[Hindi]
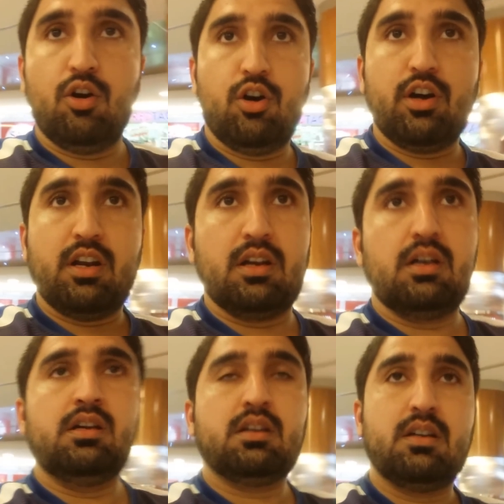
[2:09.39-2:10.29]
और
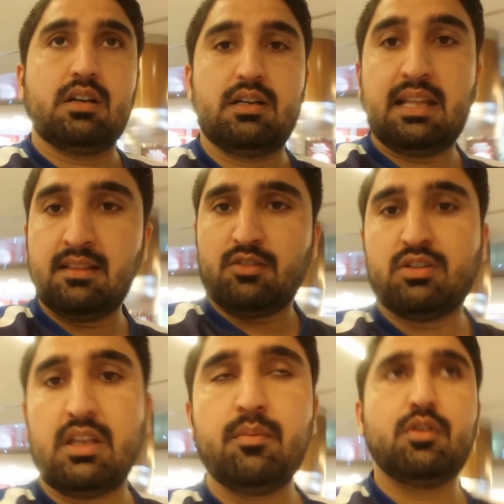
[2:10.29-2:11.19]
टेन
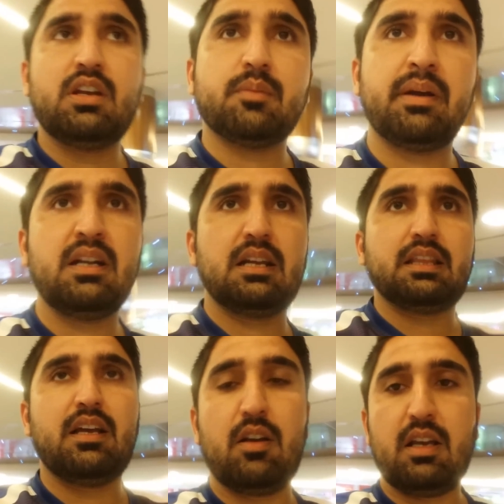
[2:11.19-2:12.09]
थाउजेंड दिरम भी होता है डिपेंड
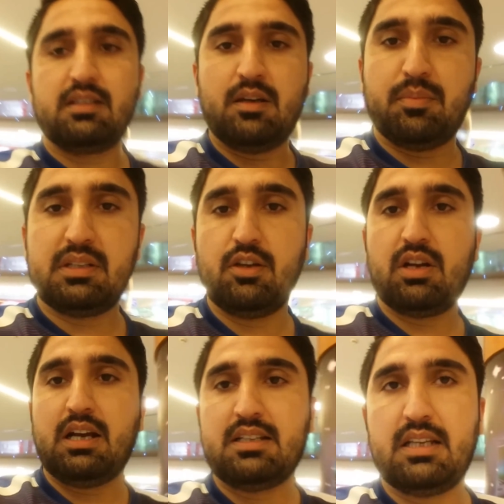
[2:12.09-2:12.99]
करता है किस कंपनी से और
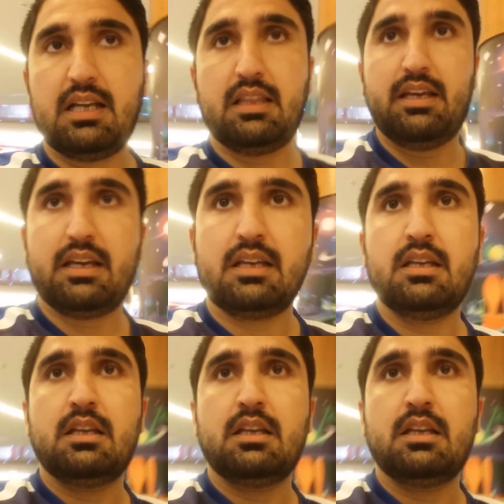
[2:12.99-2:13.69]
कहाँ से आता है